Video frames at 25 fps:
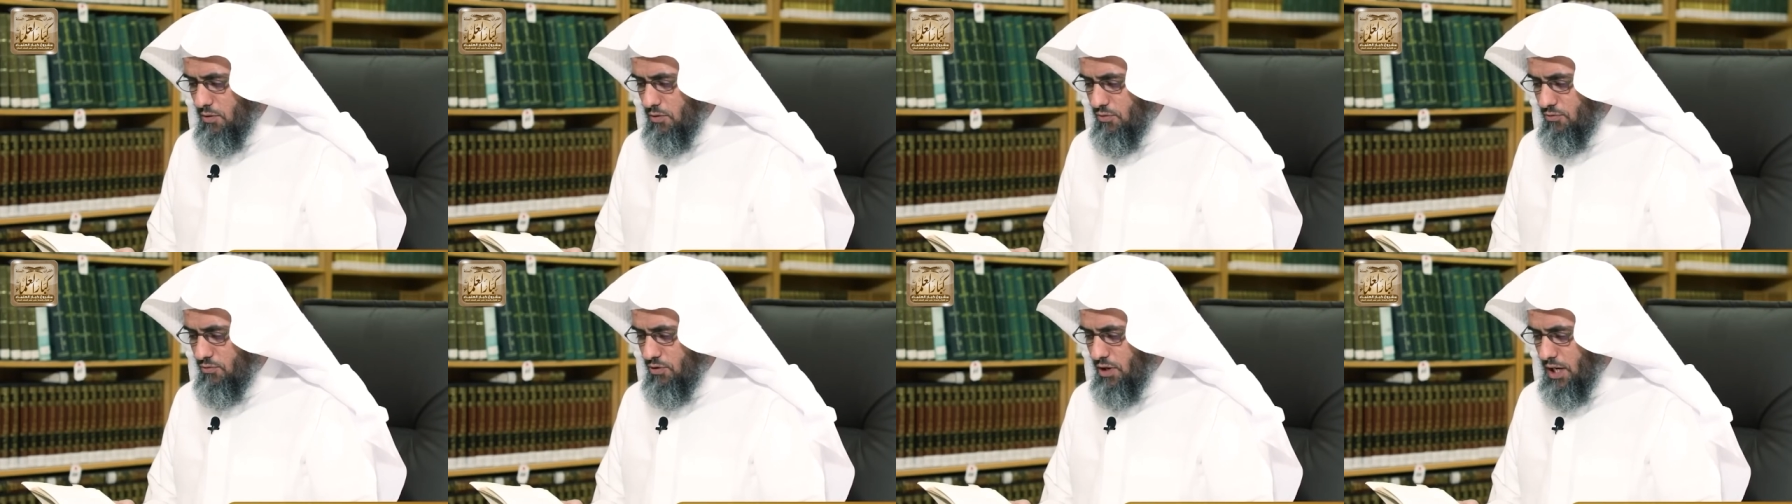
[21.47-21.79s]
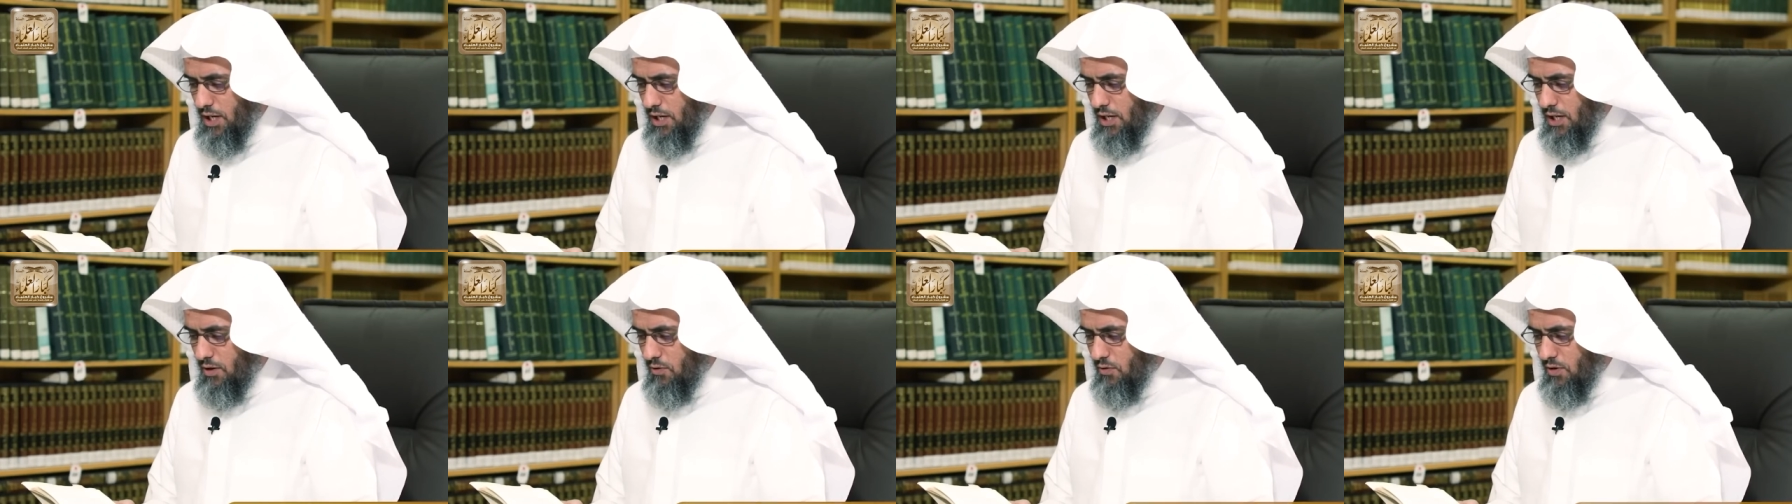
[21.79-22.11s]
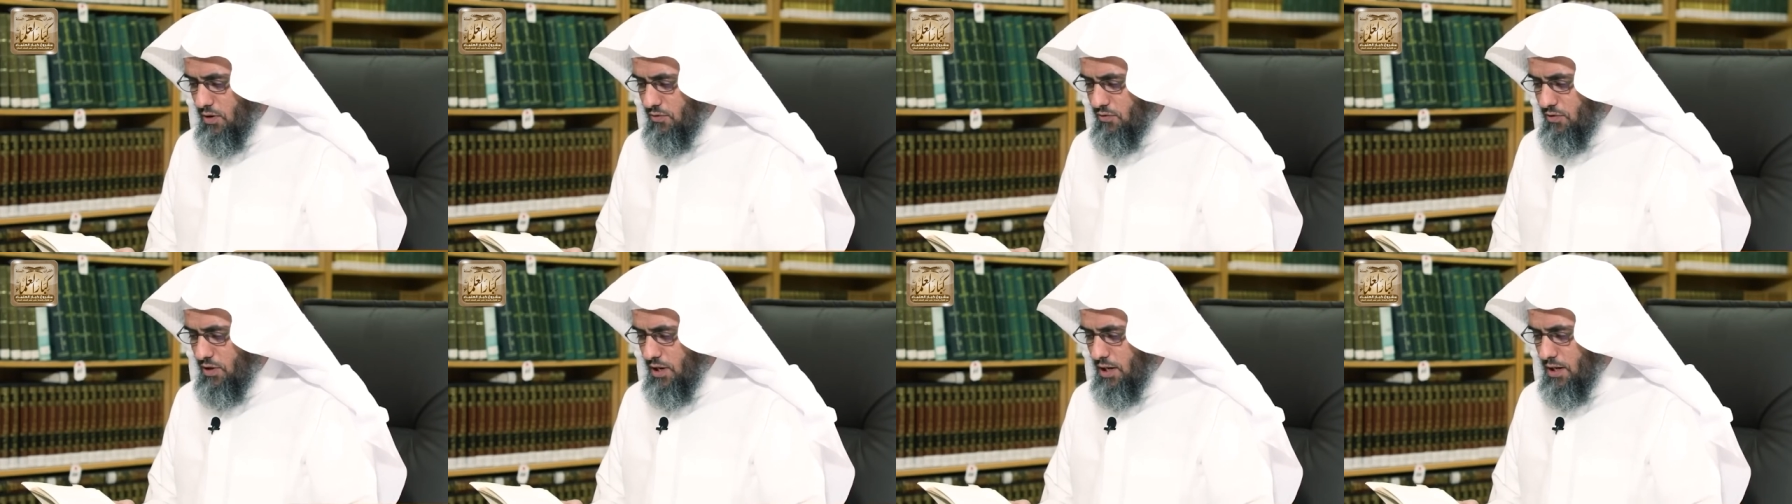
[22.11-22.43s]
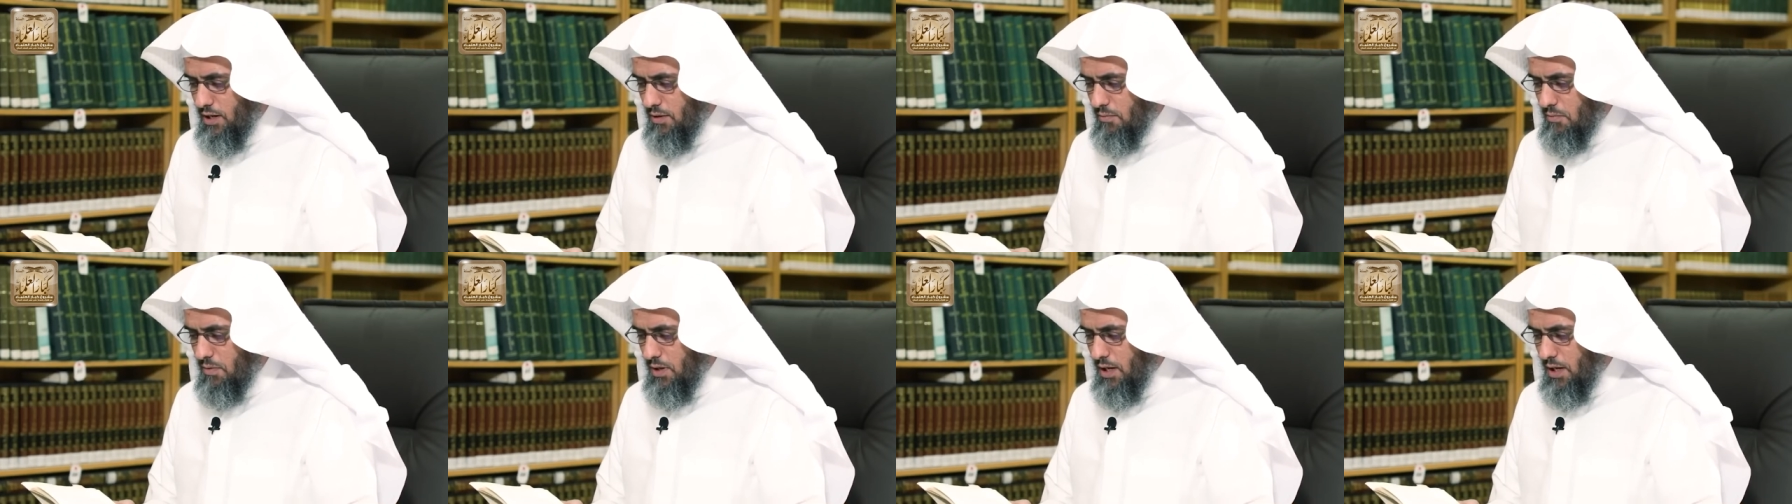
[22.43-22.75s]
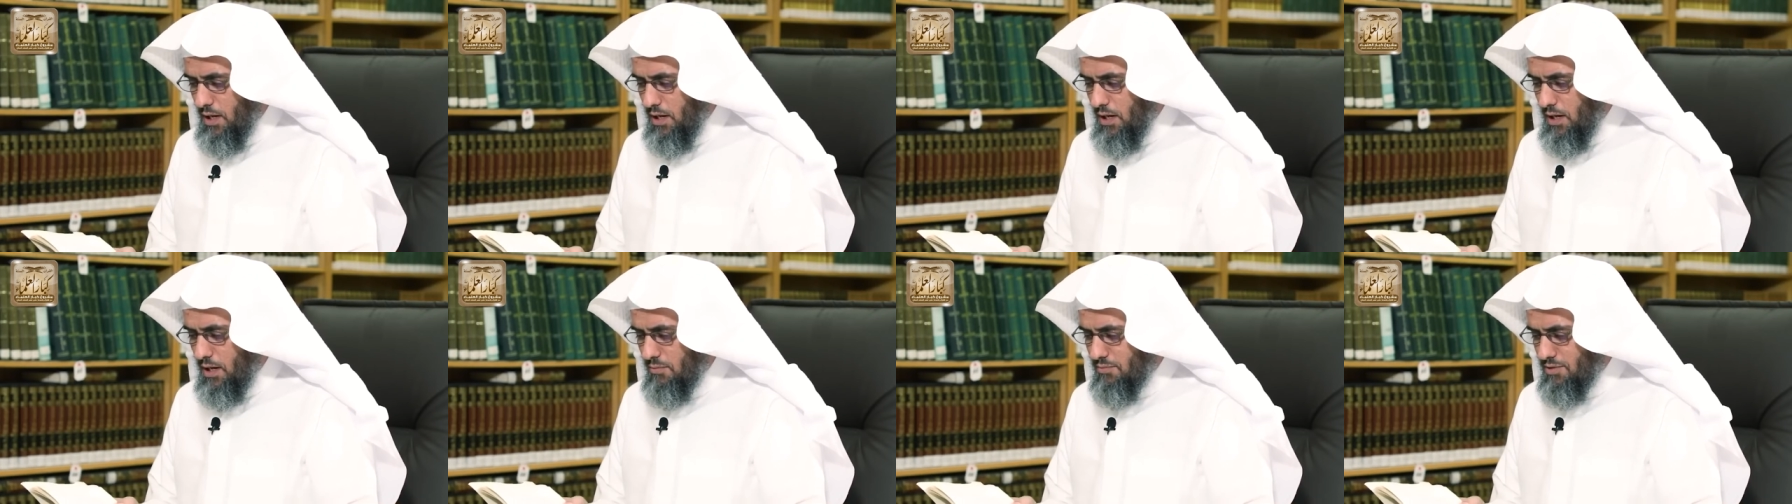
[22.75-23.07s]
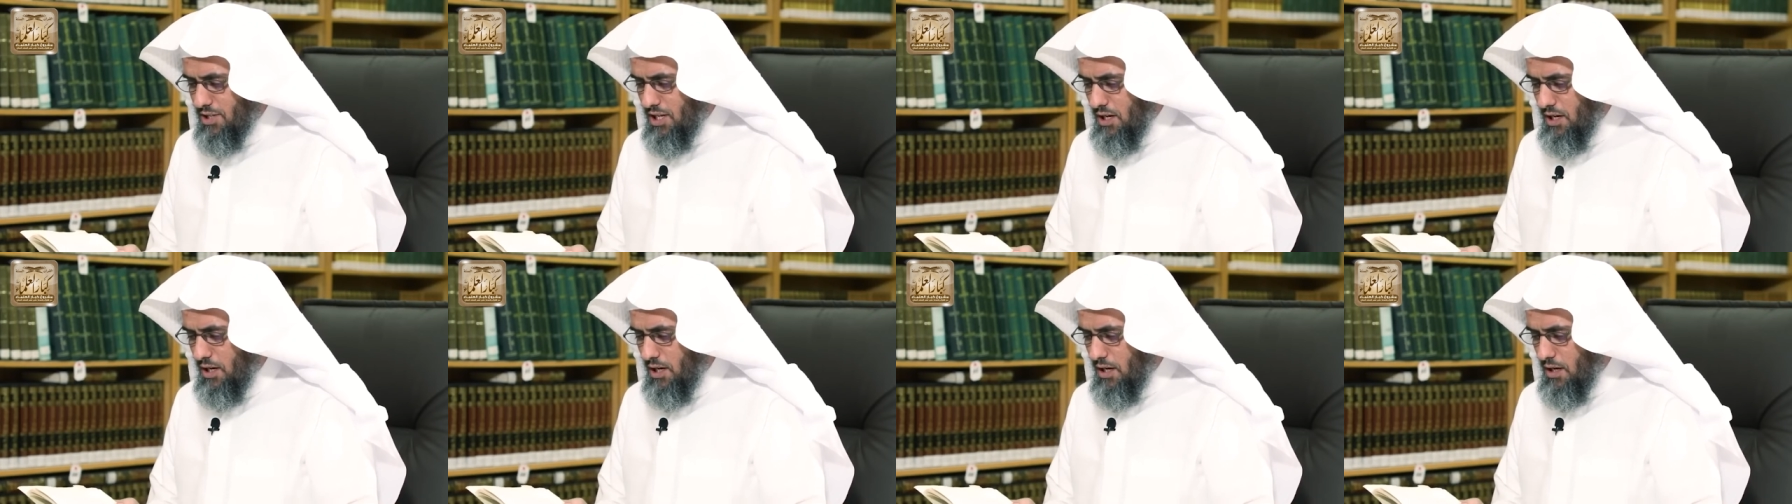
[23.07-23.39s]
وانفعنا وارفعنا بما
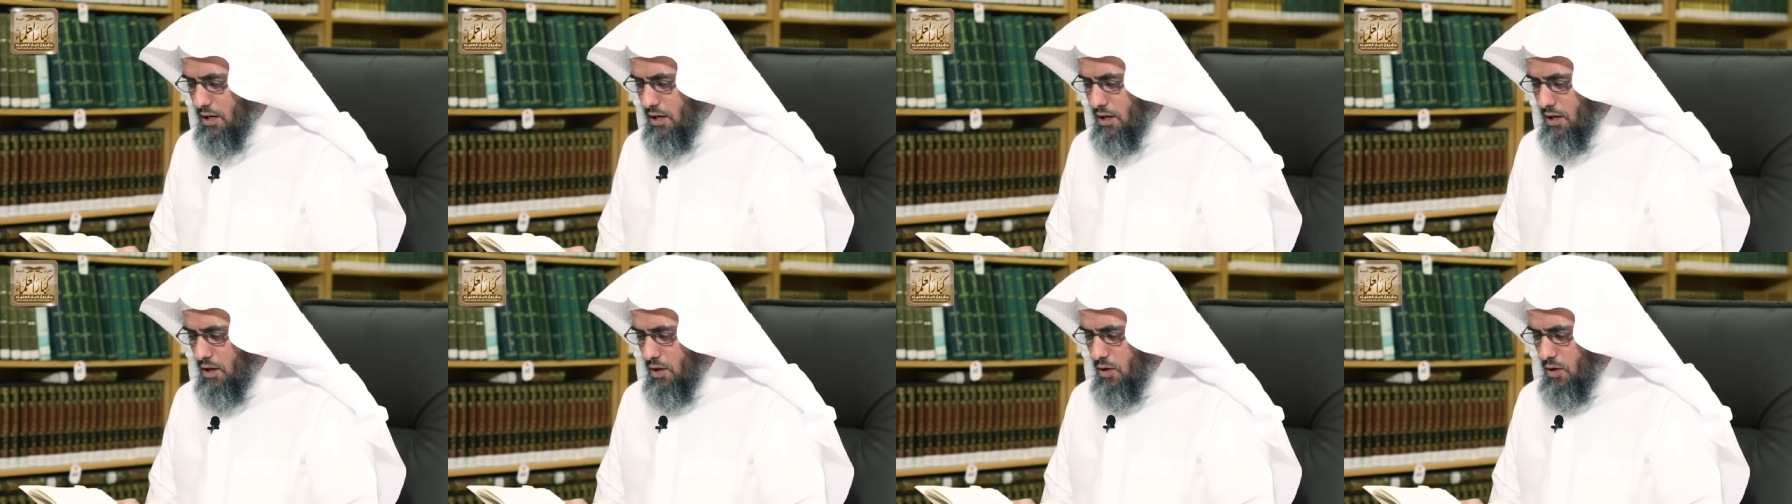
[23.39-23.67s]
علمتنا